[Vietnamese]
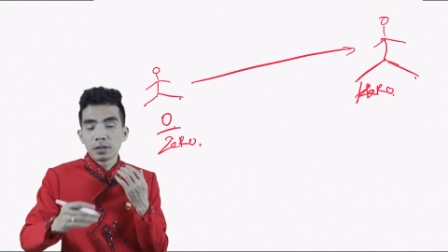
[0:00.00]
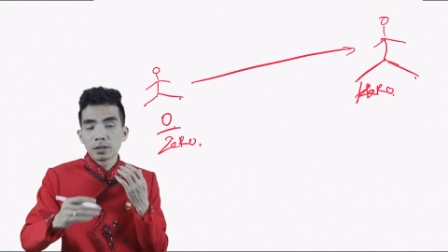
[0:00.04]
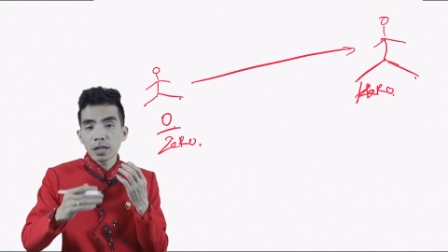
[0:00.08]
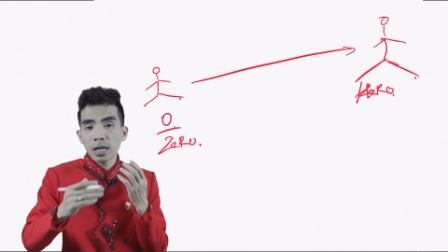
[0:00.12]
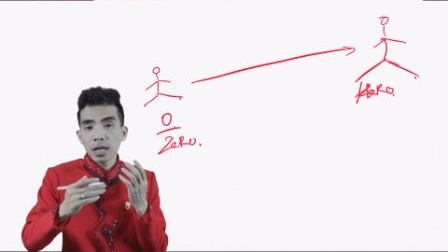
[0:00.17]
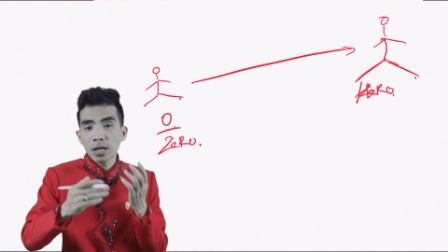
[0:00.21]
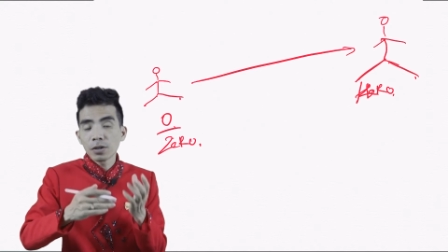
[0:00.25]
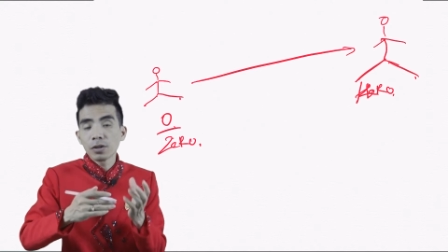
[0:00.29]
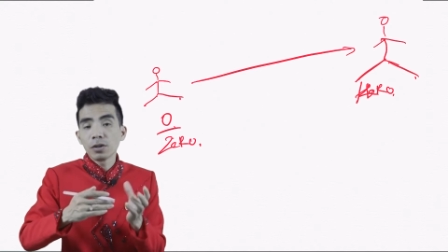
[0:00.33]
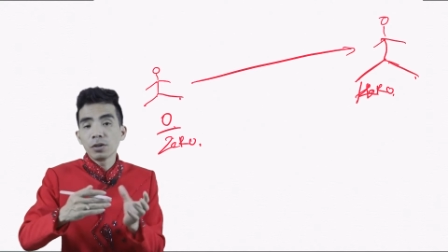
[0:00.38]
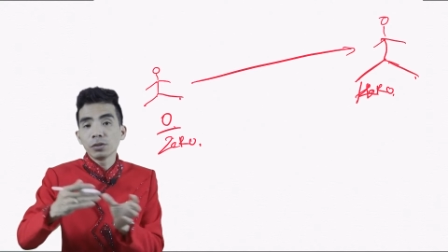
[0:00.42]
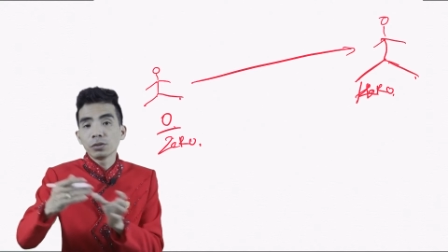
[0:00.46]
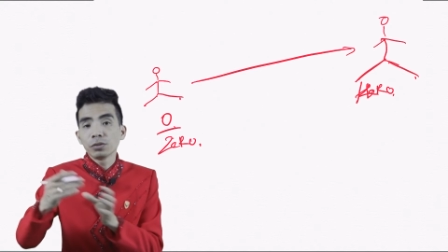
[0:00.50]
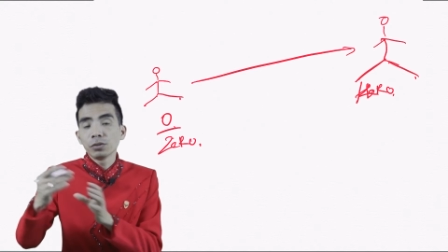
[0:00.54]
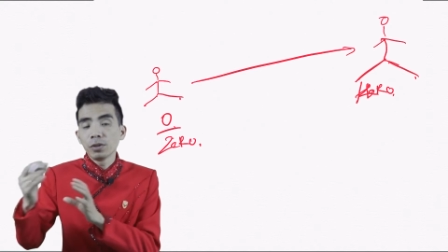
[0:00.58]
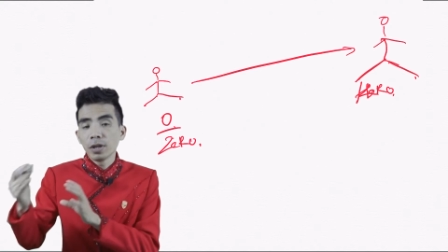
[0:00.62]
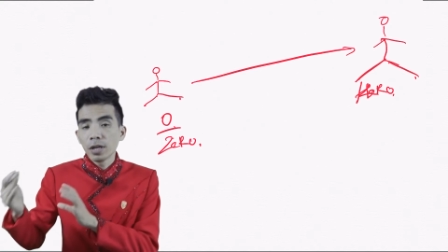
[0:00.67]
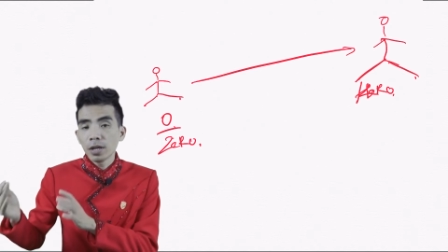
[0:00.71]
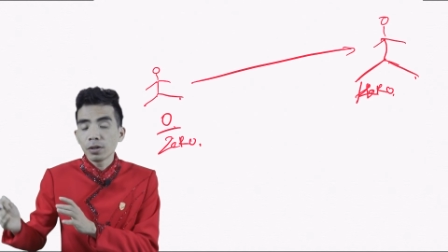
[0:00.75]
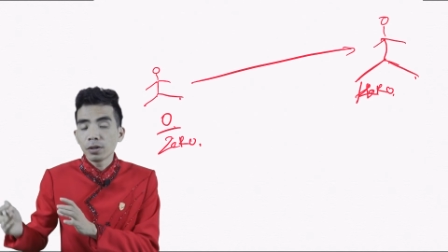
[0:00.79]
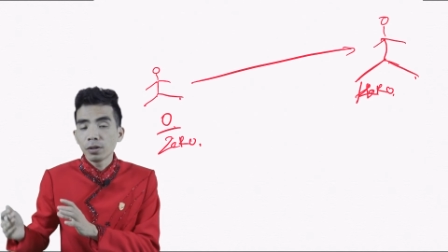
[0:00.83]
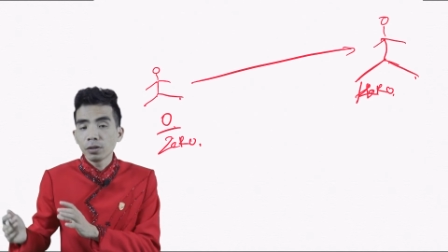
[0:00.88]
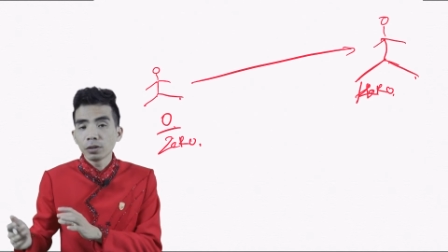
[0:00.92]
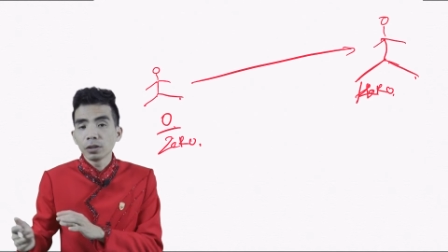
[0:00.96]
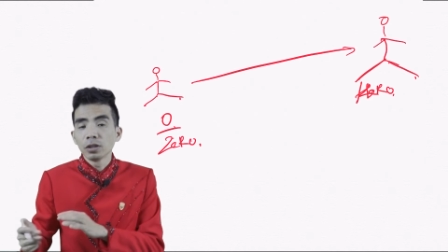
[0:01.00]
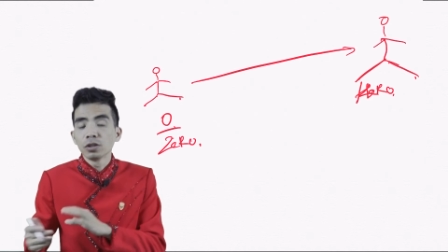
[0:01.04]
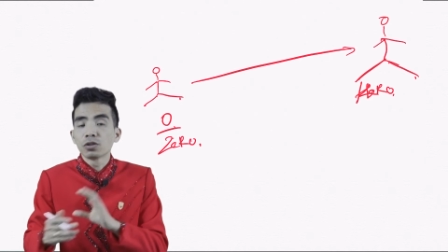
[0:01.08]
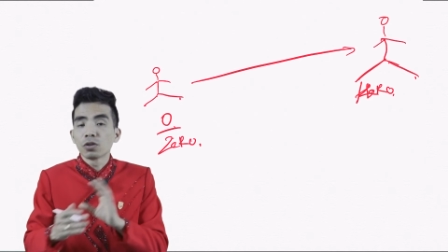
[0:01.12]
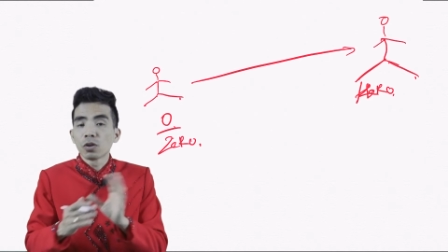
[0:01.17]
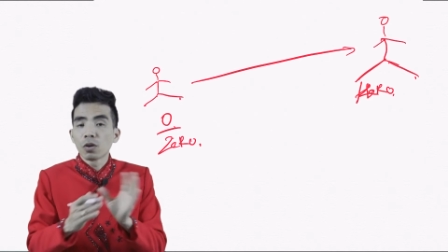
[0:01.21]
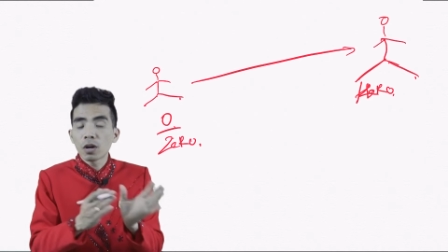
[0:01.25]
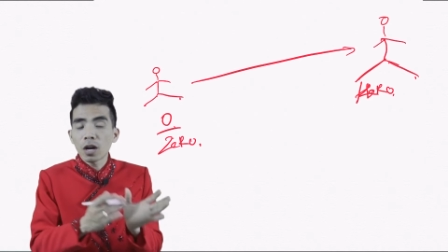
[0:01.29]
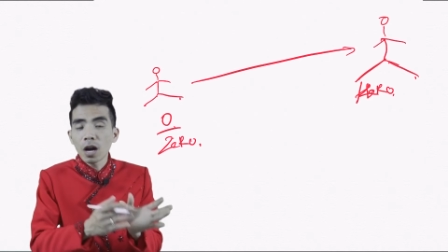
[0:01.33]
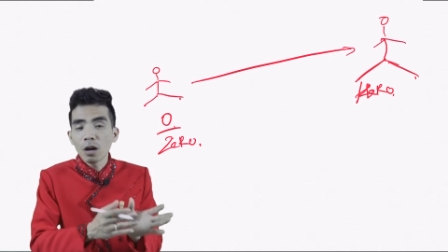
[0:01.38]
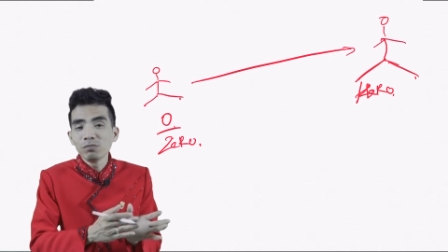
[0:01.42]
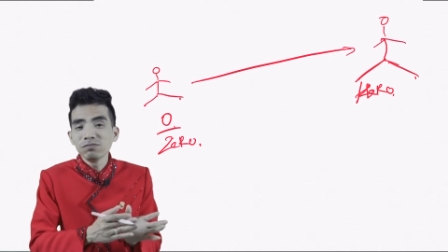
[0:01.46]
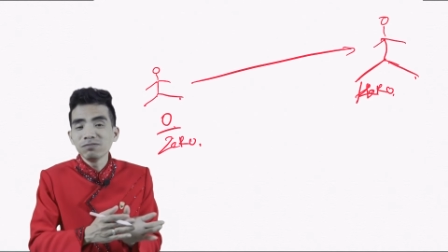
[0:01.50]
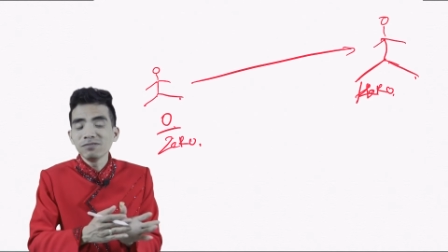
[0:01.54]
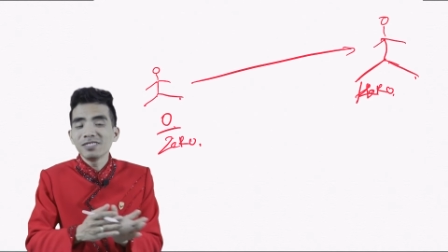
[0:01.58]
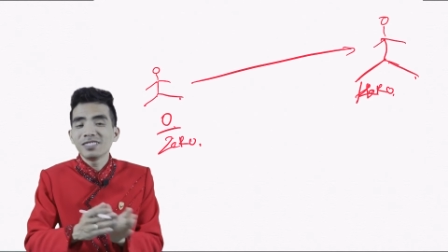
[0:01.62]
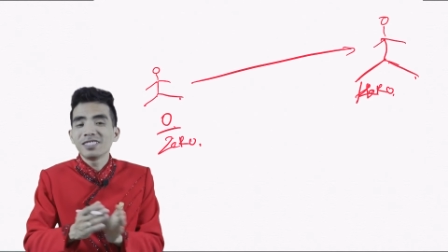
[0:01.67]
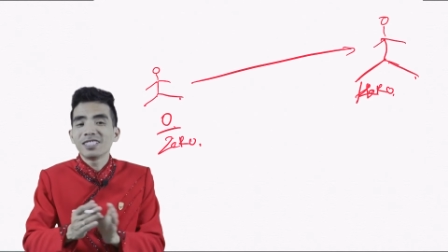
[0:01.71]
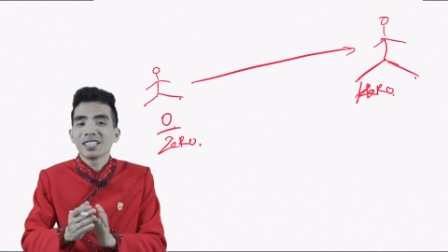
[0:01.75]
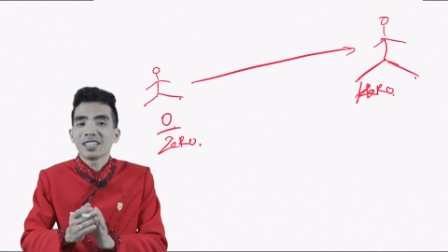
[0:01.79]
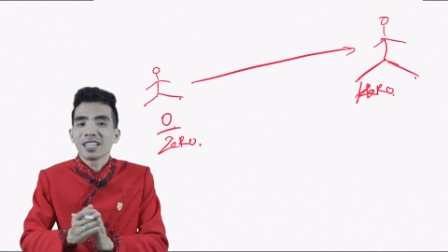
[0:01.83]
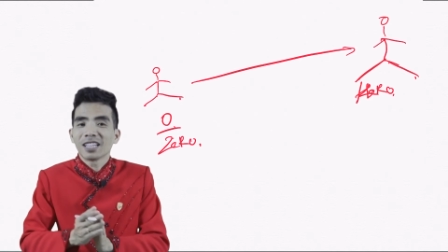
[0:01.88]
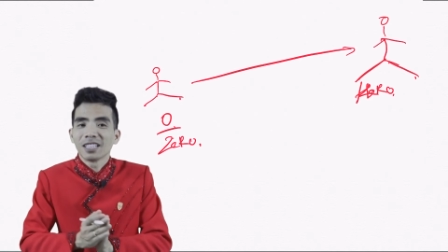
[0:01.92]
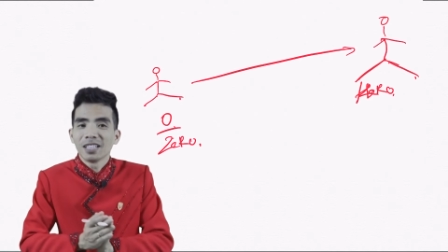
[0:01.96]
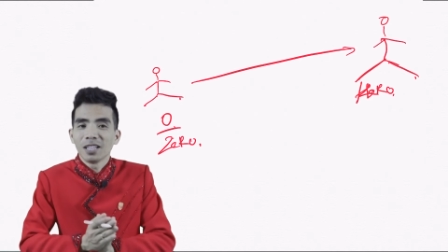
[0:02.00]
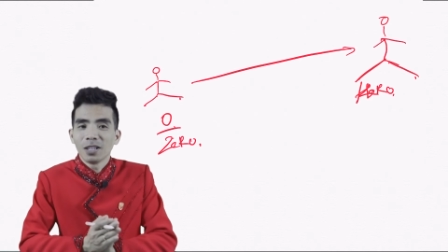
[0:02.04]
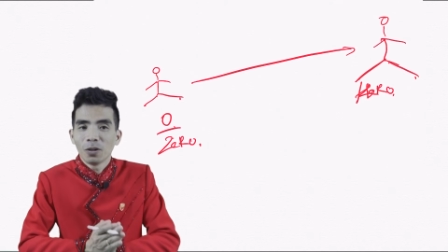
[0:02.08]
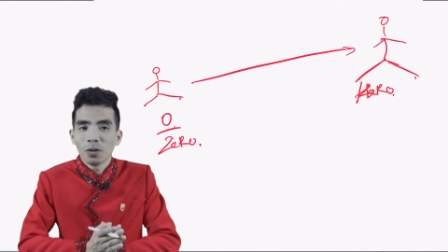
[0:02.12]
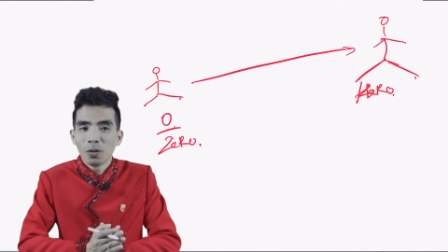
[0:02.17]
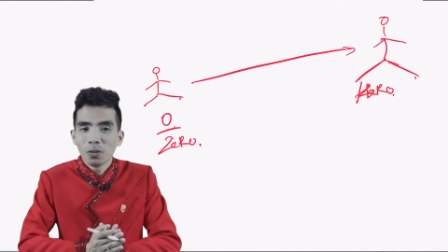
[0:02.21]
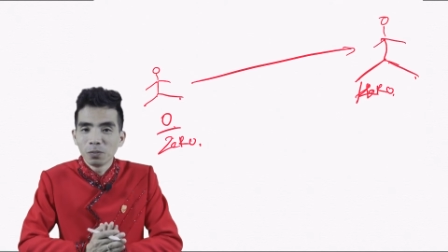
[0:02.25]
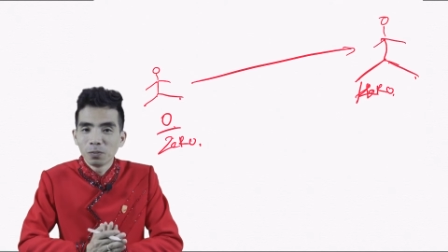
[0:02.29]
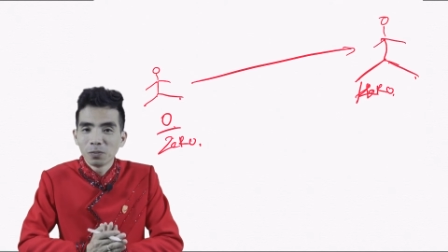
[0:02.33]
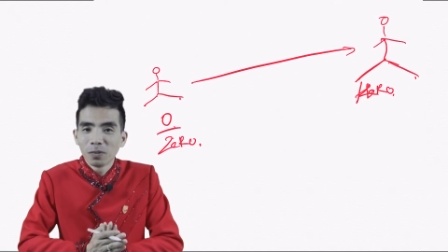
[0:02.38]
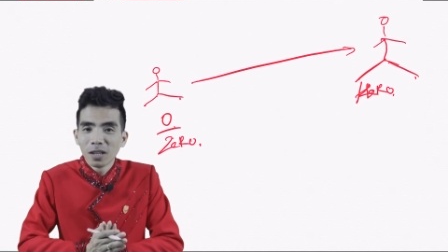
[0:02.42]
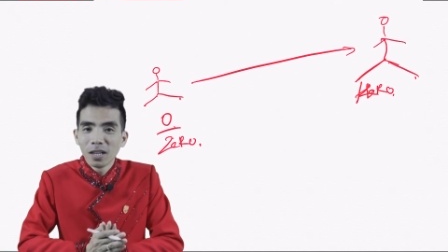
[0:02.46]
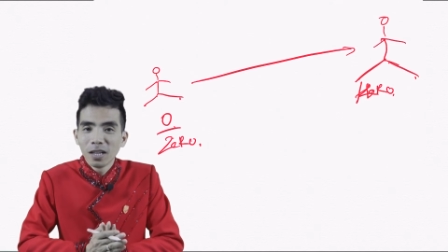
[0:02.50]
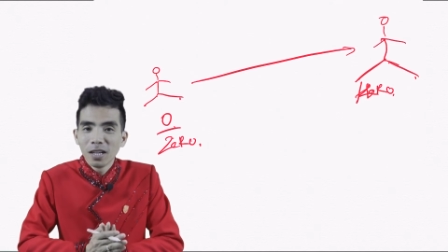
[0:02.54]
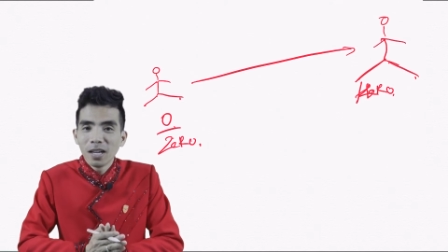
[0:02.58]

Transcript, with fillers: hero to hero từ số 0 trở thành người hùng